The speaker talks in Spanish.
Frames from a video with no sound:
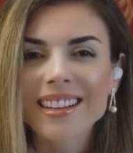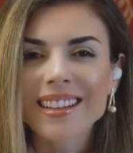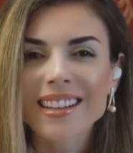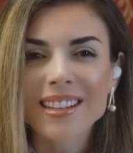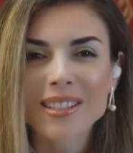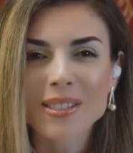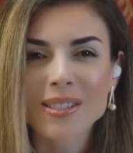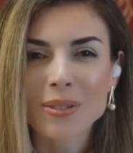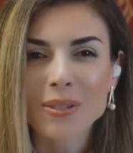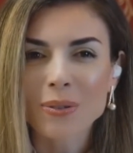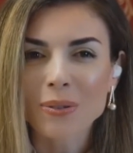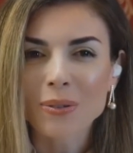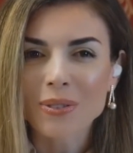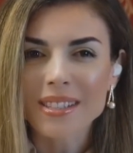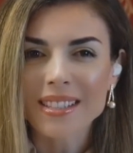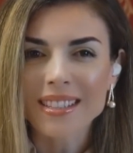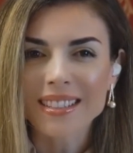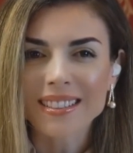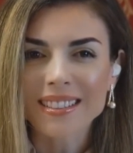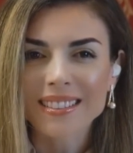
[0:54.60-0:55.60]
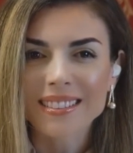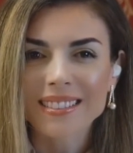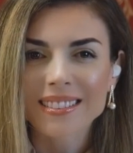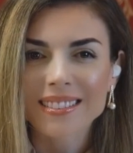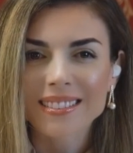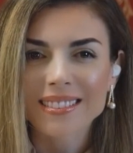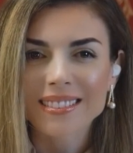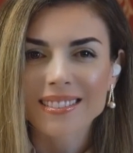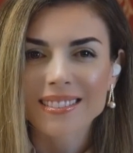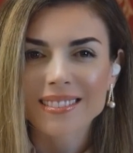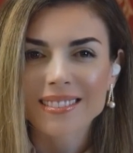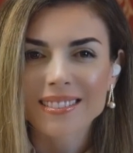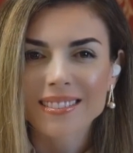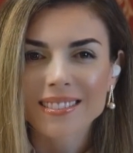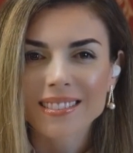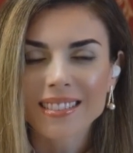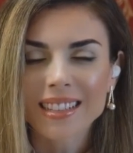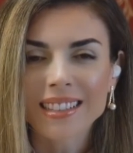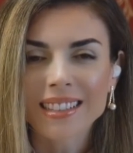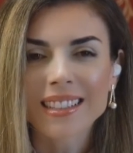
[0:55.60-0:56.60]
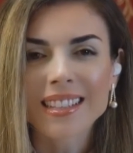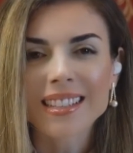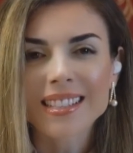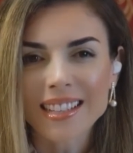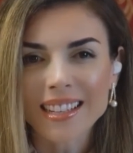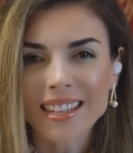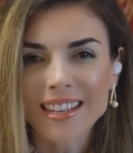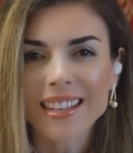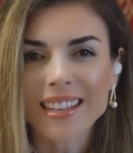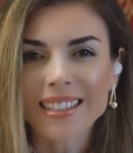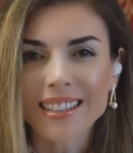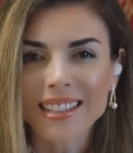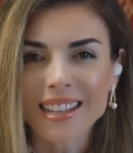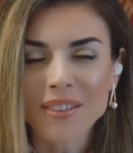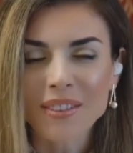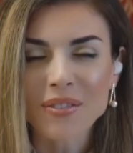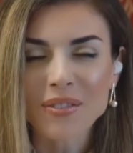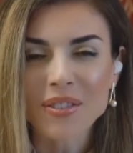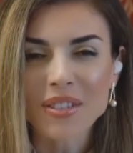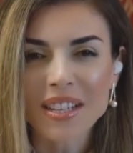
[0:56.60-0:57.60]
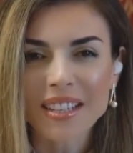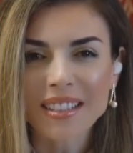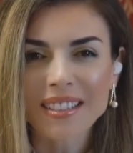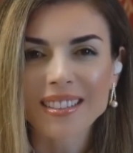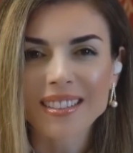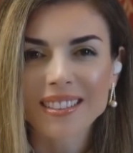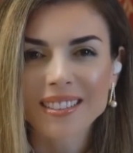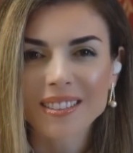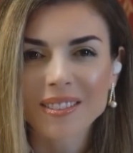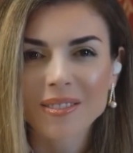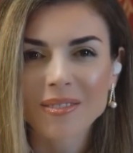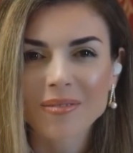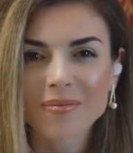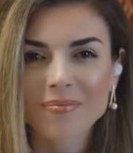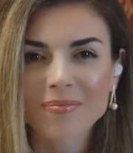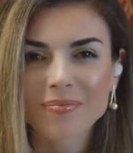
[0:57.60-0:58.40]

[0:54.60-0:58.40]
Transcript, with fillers: Y la verdad es como el sol, brilla para todos.